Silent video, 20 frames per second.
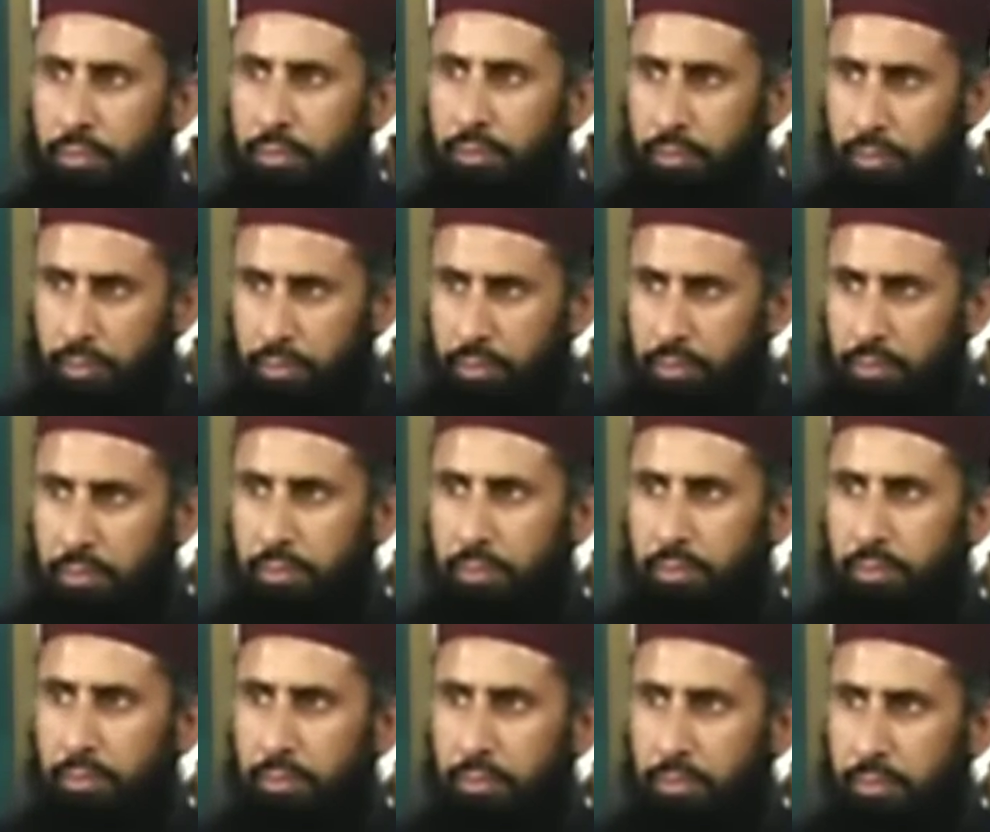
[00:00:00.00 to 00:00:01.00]
जमात क्यों
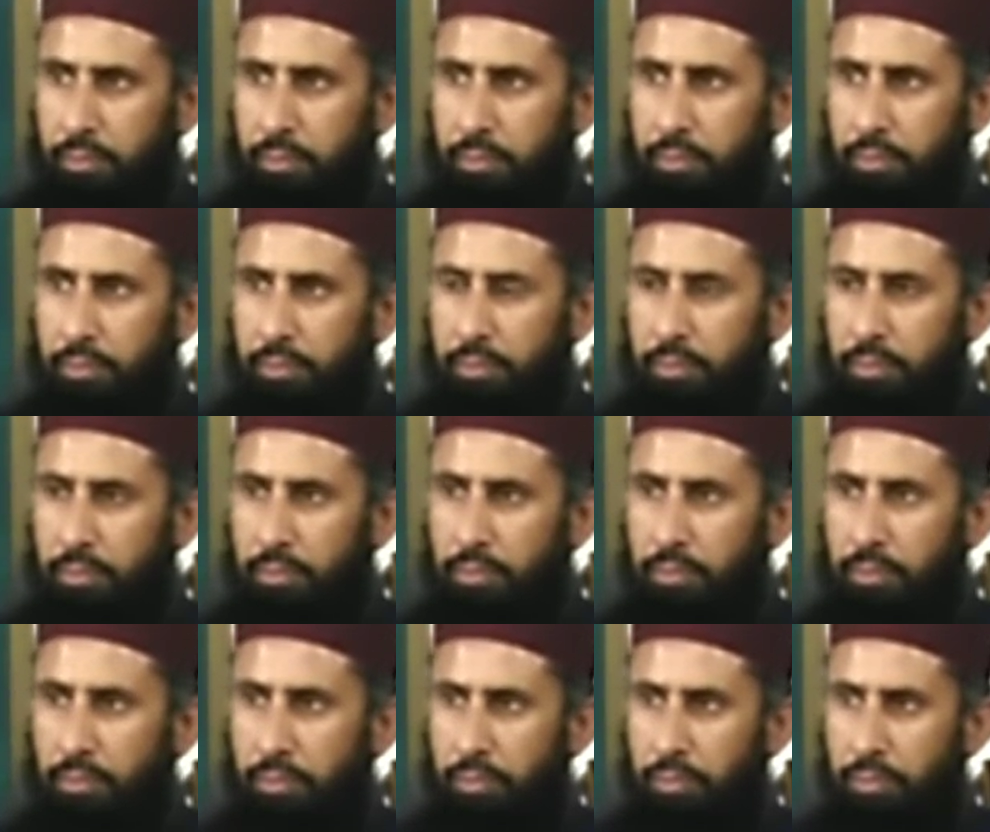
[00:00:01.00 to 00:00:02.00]
नहीं हो सकती
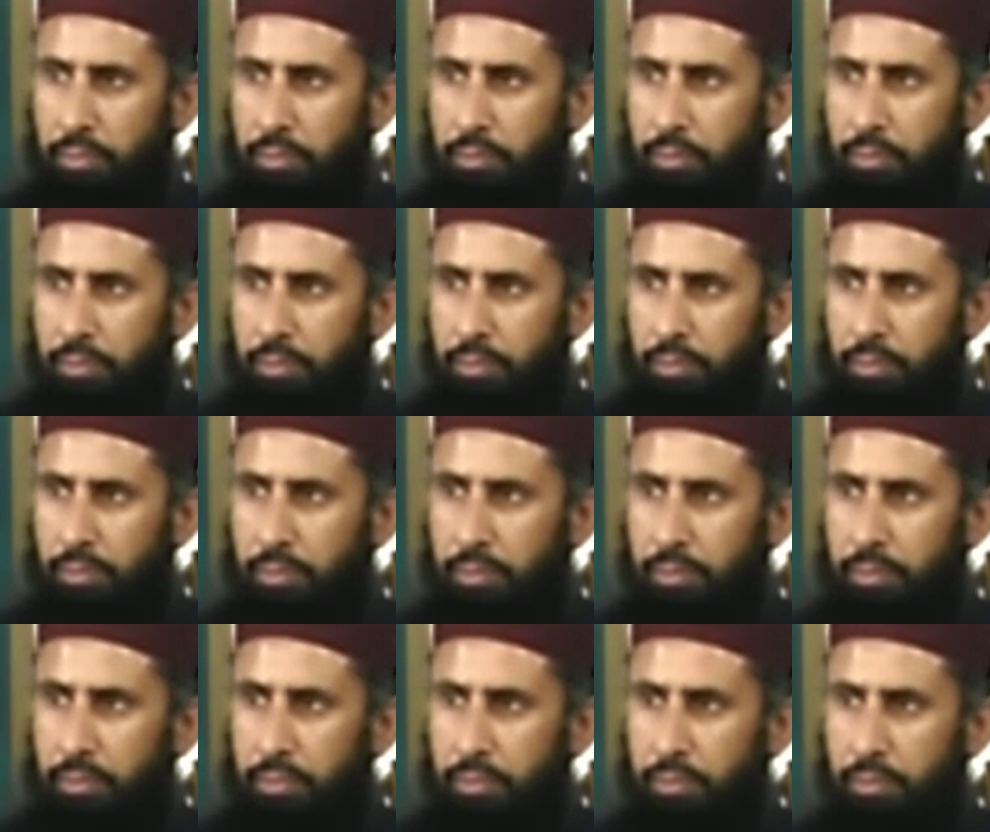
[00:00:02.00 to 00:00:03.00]
इस बारे में आप क्या
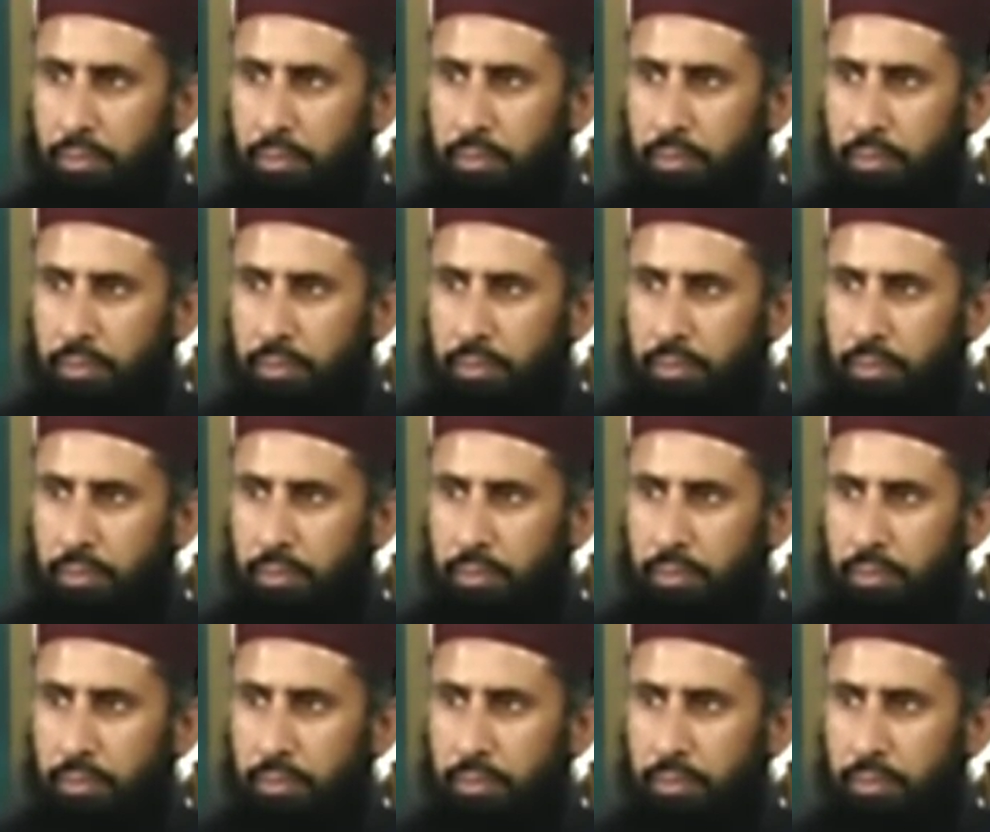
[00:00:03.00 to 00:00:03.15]
कहते हैं